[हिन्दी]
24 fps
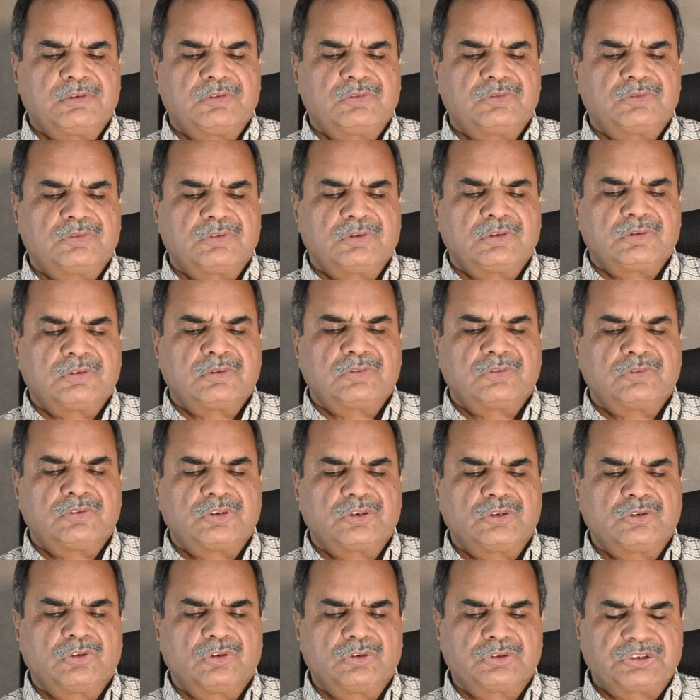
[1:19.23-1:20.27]

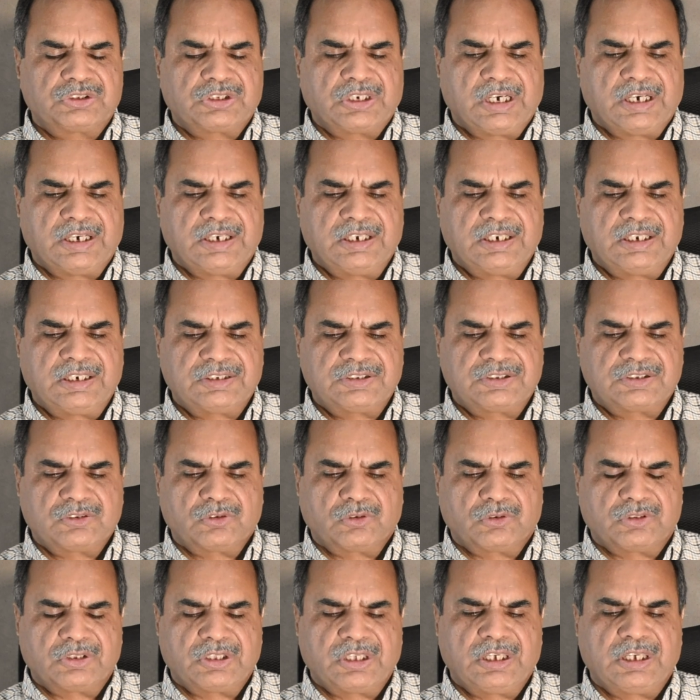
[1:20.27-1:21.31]
वो दो सिलेंडर्स
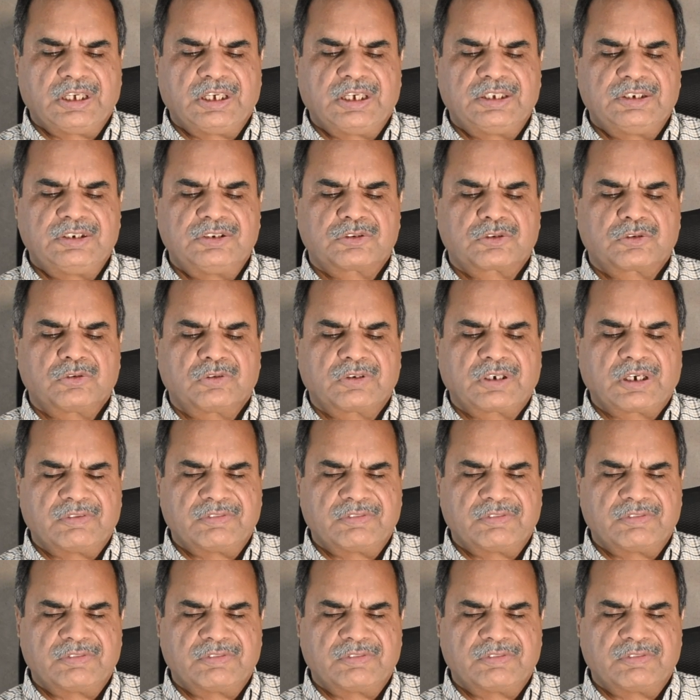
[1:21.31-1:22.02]
होते हैं जिसको